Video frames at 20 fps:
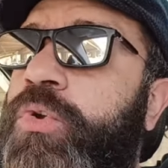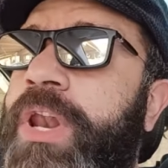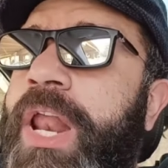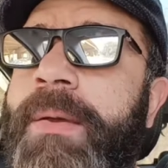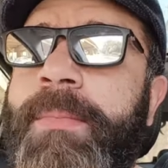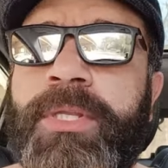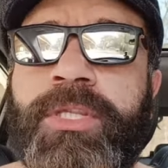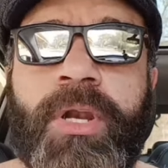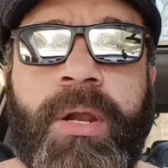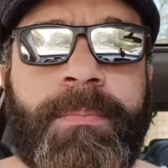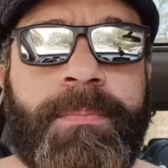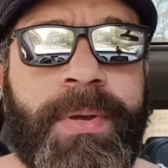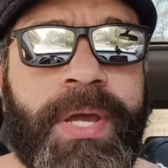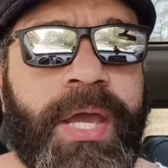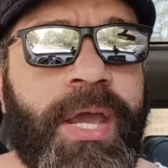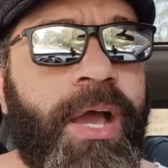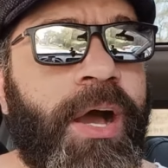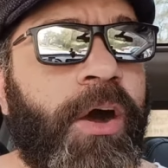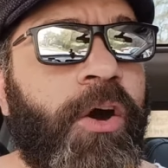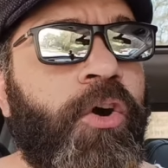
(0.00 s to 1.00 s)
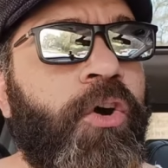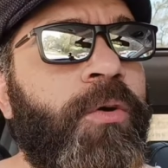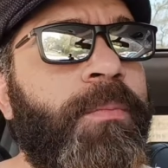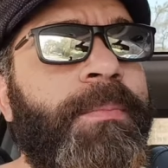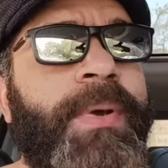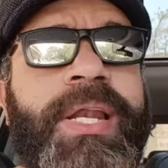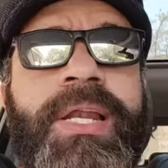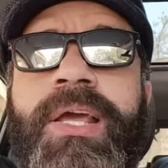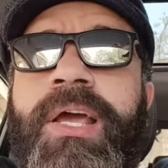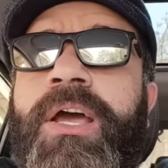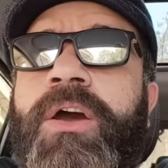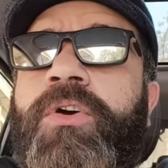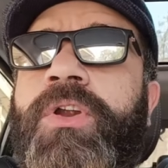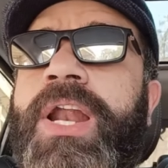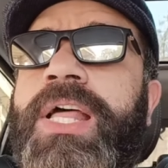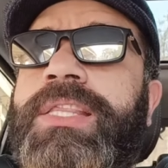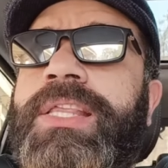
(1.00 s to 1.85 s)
متربيه امال اولاد آه،